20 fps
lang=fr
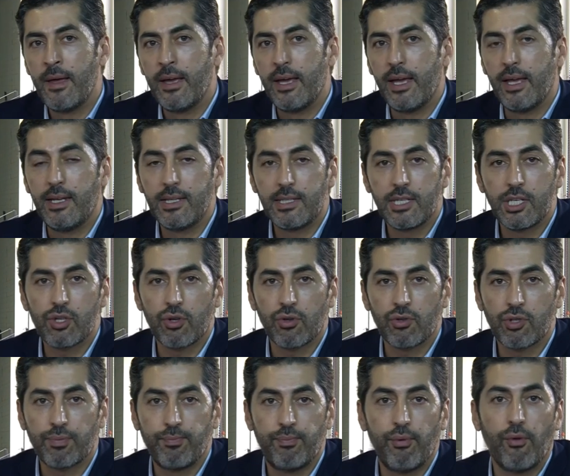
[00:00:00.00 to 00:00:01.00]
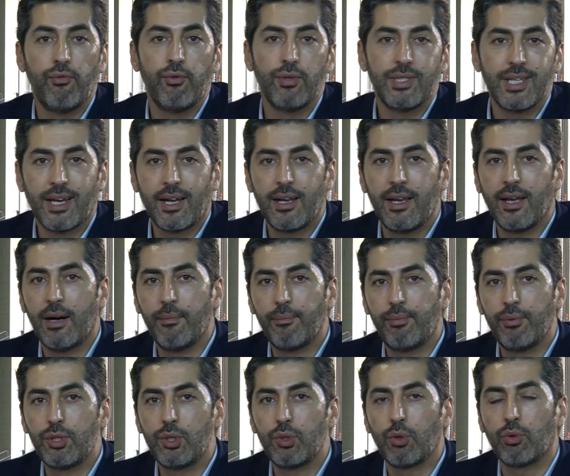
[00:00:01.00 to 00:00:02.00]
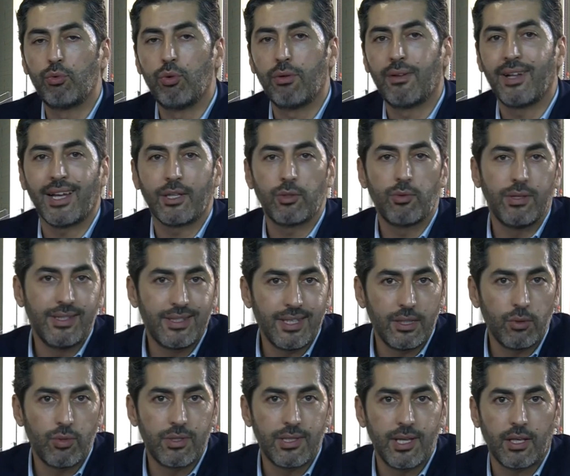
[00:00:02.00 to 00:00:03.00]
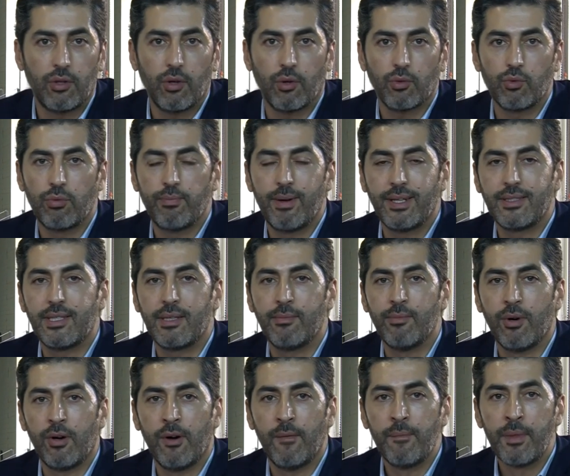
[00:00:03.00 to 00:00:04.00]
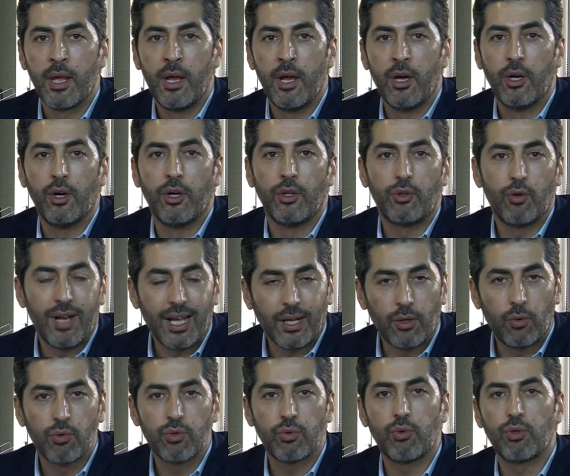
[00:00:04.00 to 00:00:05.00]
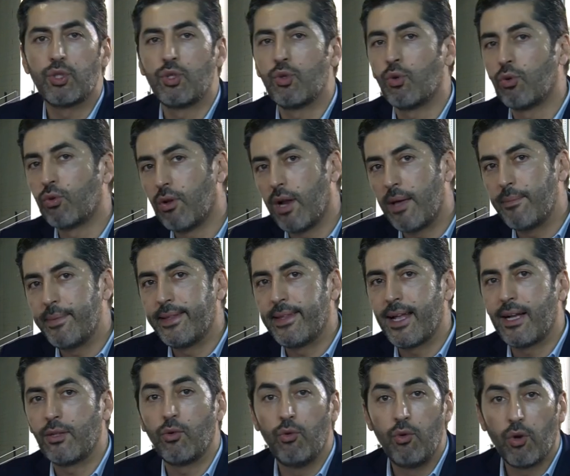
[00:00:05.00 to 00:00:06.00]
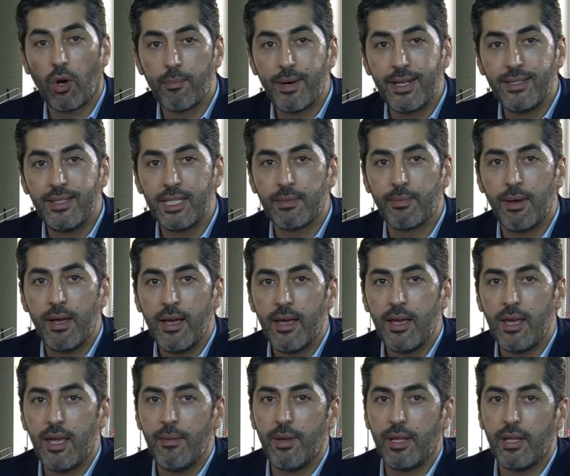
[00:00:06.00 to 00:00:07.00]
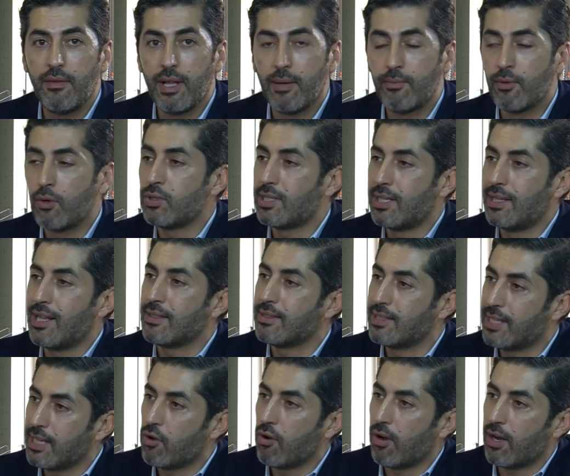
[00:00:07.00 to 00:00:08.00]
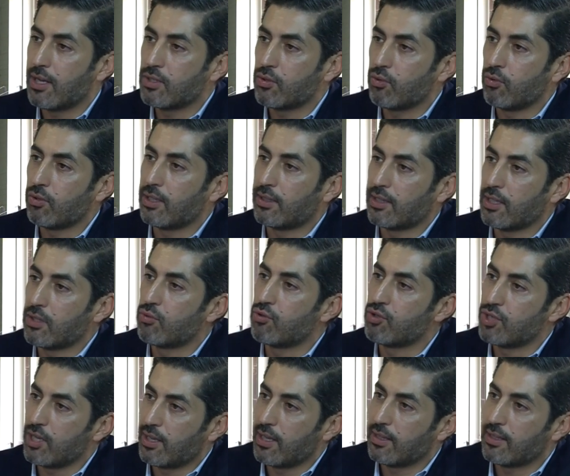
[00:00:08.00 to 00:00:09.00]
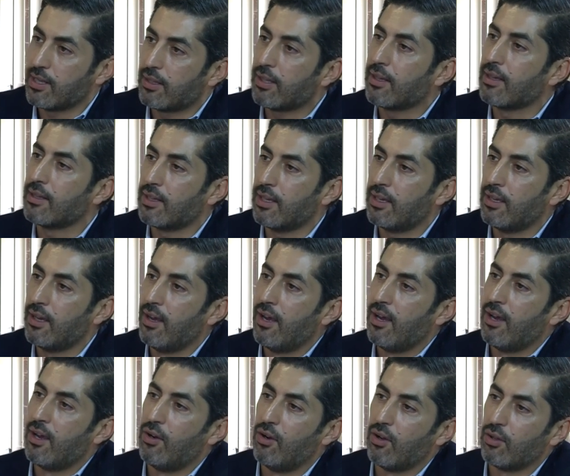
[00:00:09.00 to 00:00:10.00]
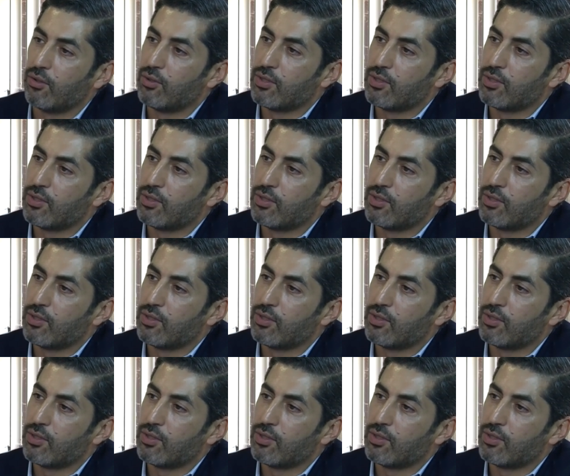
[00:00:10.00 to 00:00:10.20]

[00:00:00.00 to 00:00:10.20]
et les échanges pour vous éclairer un peu sur toute l'actualité du secteur du bâtiment, euh, de la construction, de l'habitat, de l'urbanisme et bien évidemment aussi de la décoration qui est un sujet qui a été traité lors de,